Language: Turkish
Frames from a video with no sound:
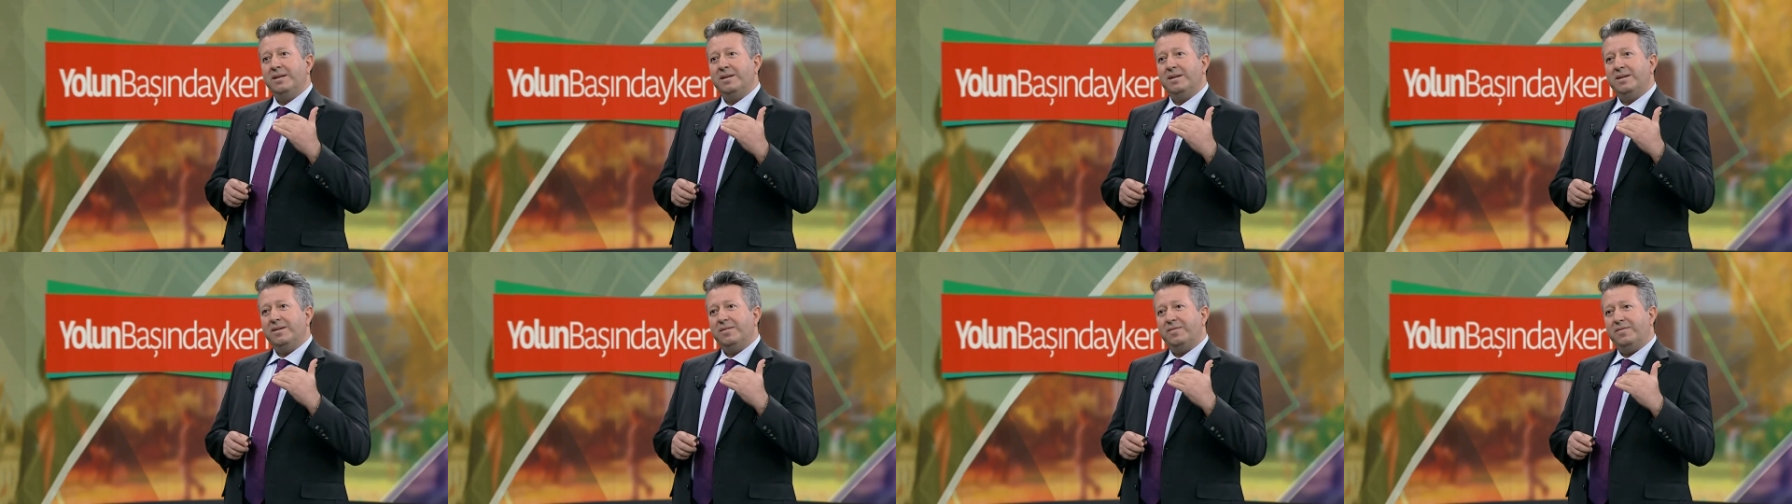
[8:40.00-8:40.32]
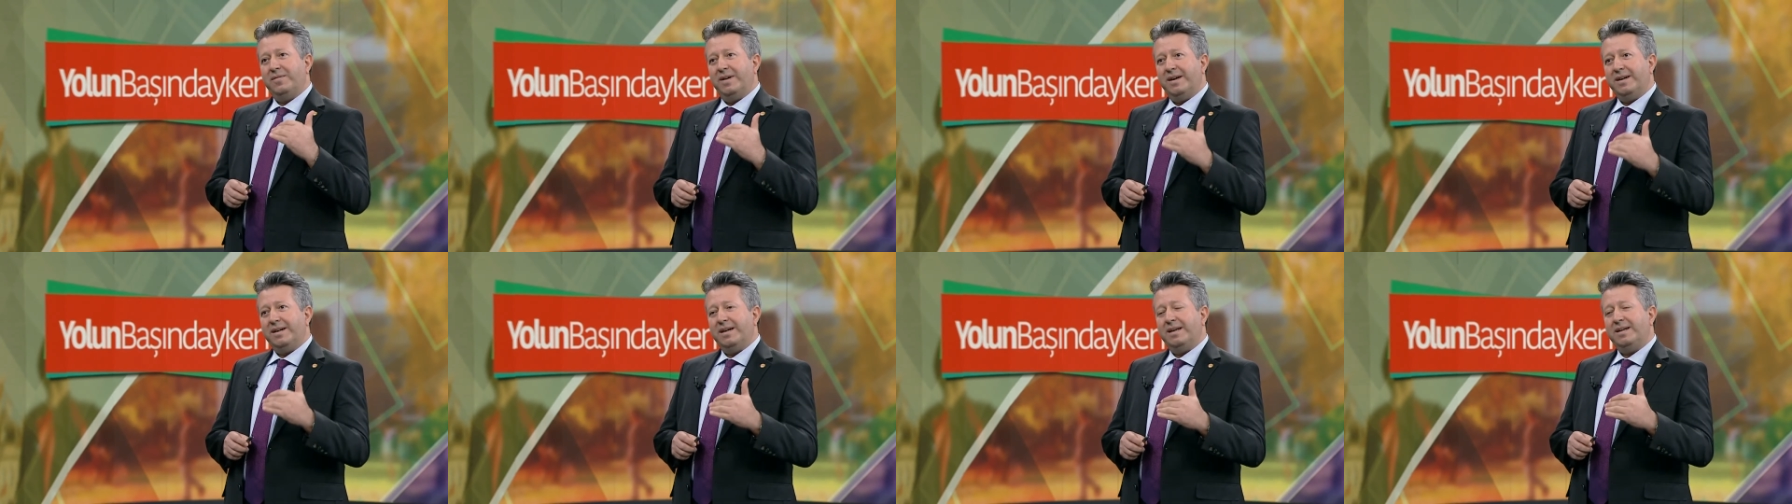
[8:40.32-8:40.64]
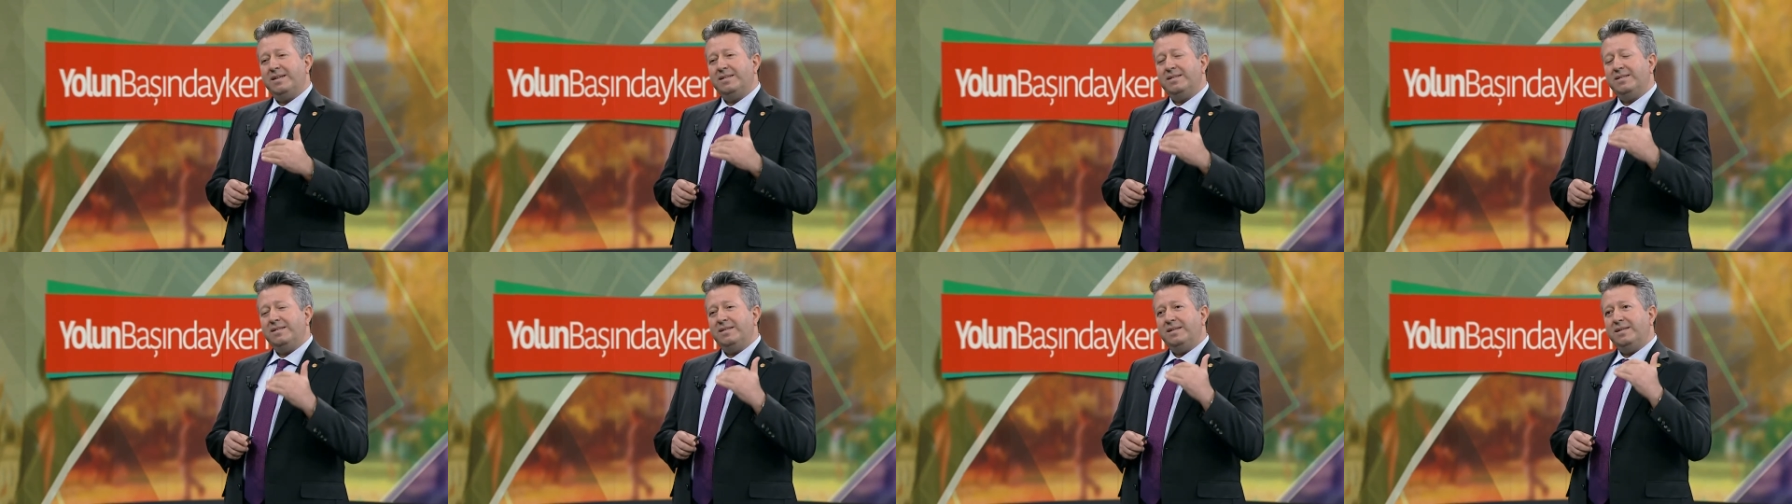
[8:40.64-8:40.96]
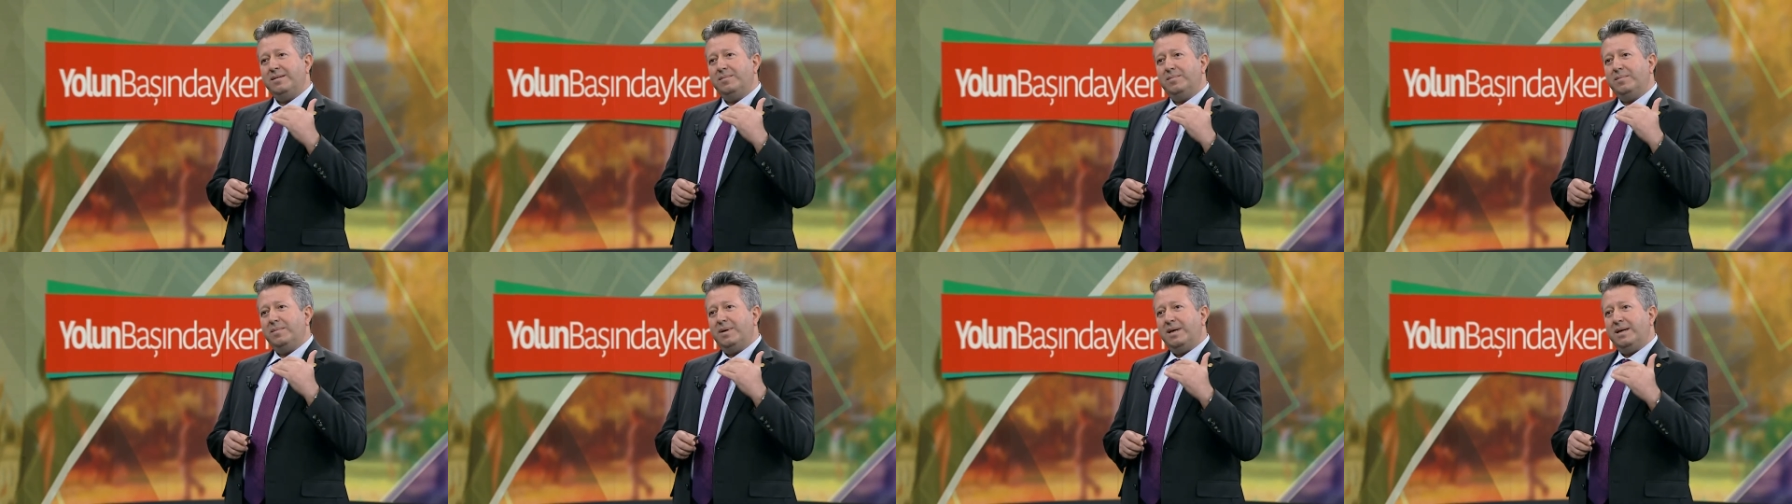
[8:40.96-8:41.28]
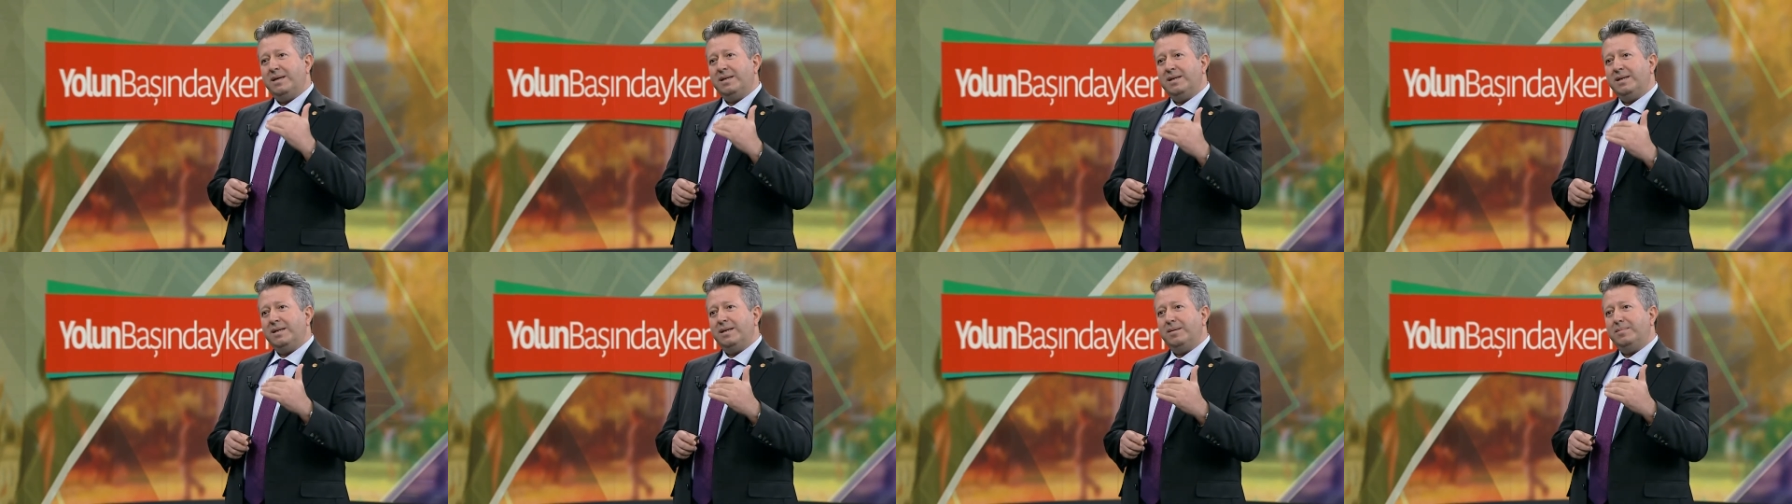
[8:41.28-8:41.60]
e, farazi
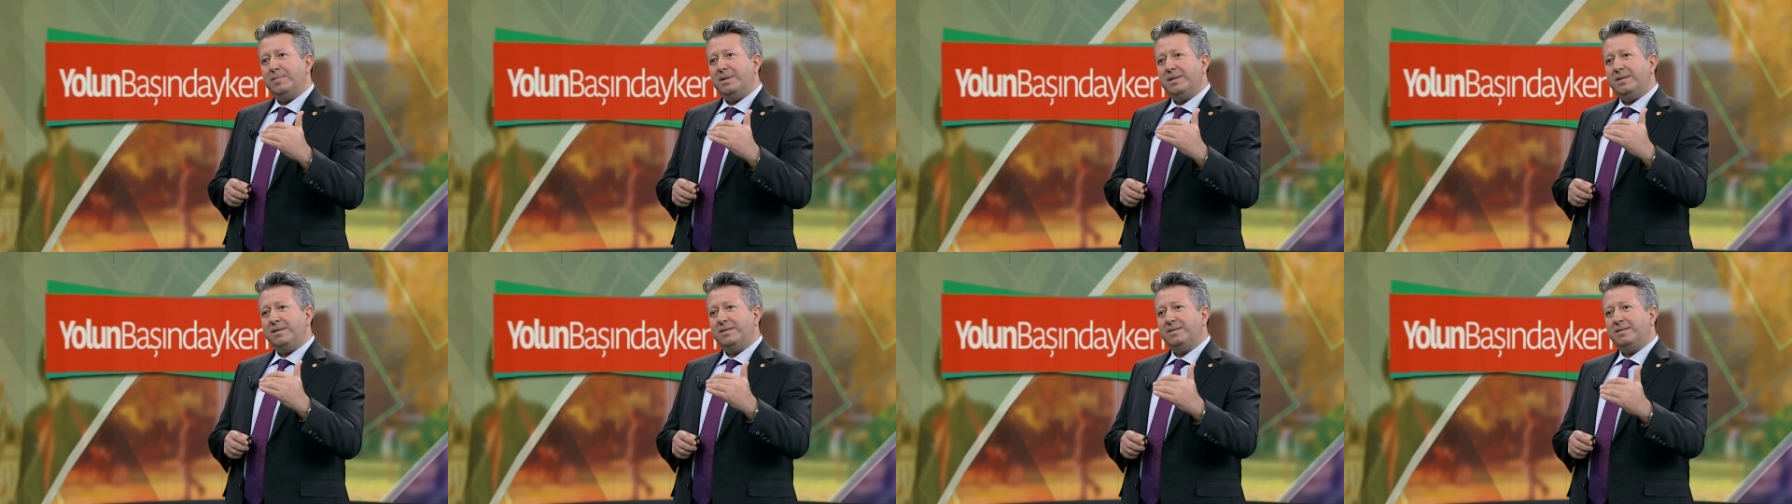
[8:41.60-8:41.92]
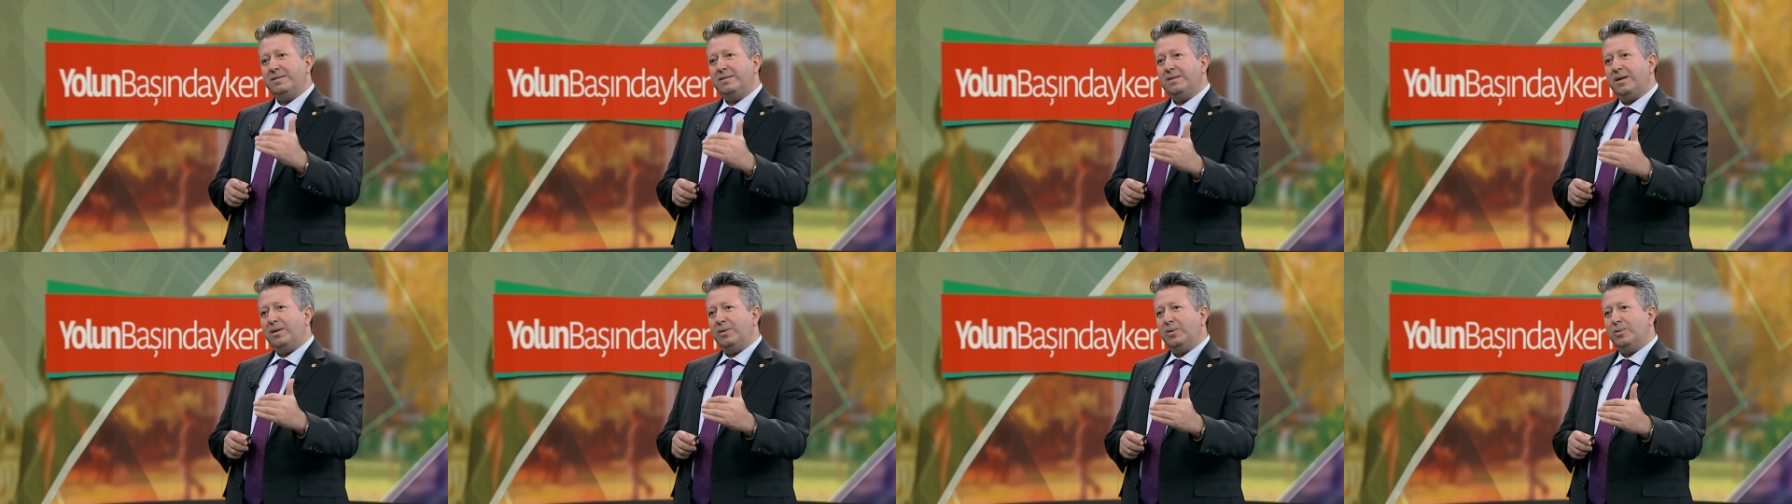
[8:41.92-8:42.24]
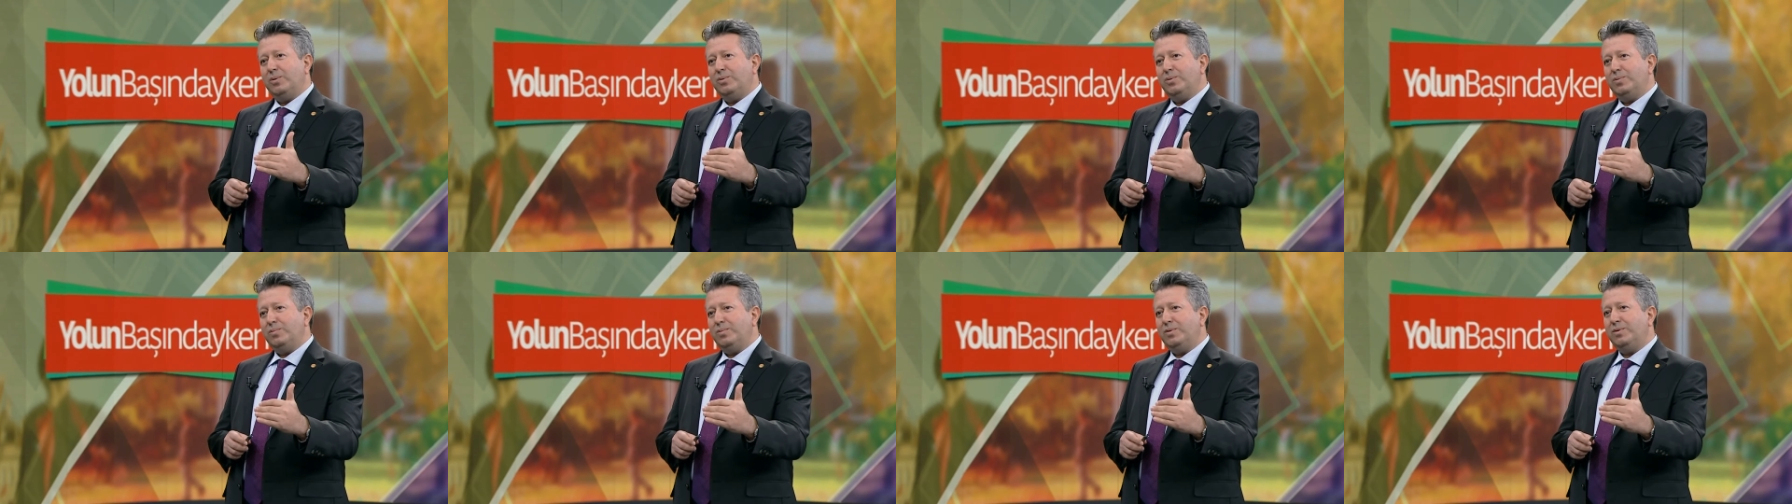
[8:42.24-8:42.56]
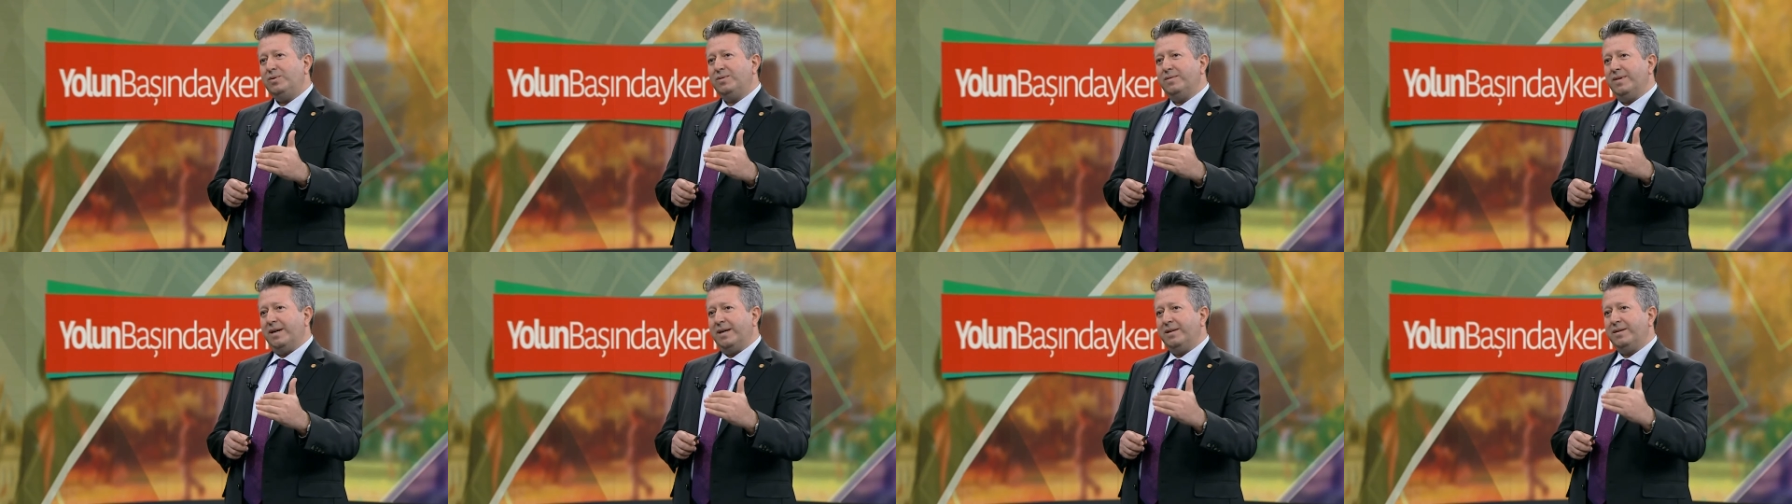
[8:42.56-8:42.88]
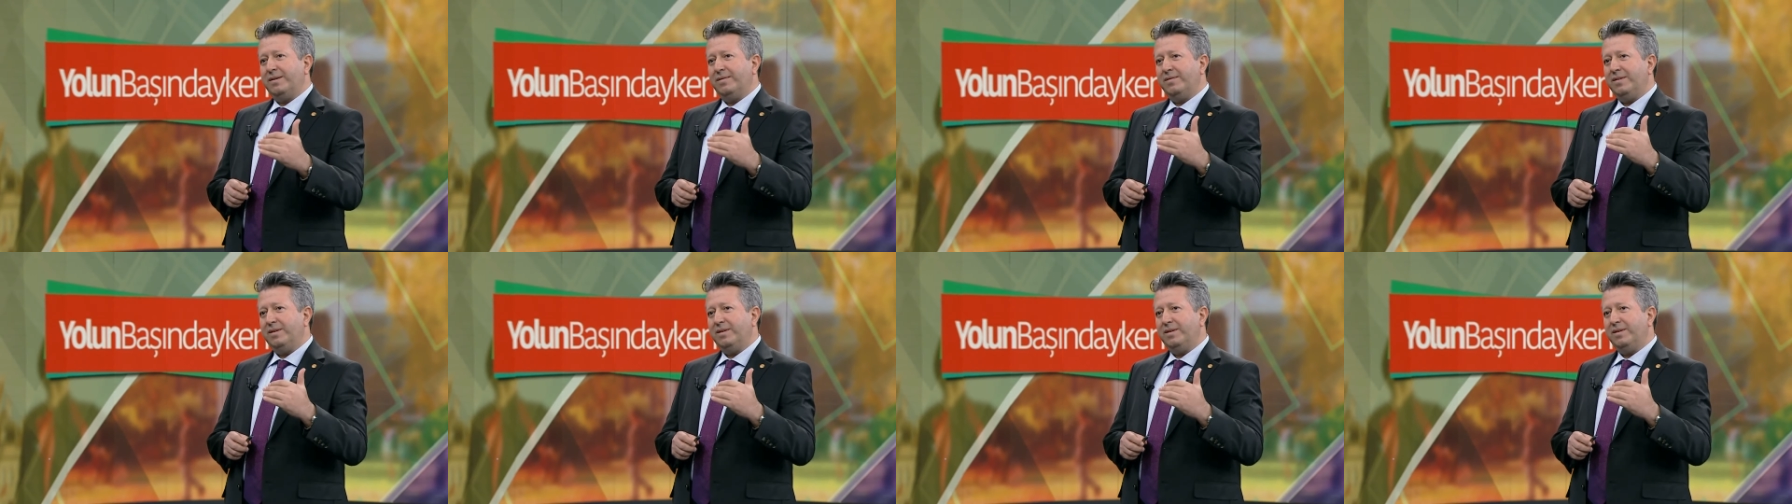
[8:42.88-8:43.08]
mahkeme salonumuz var.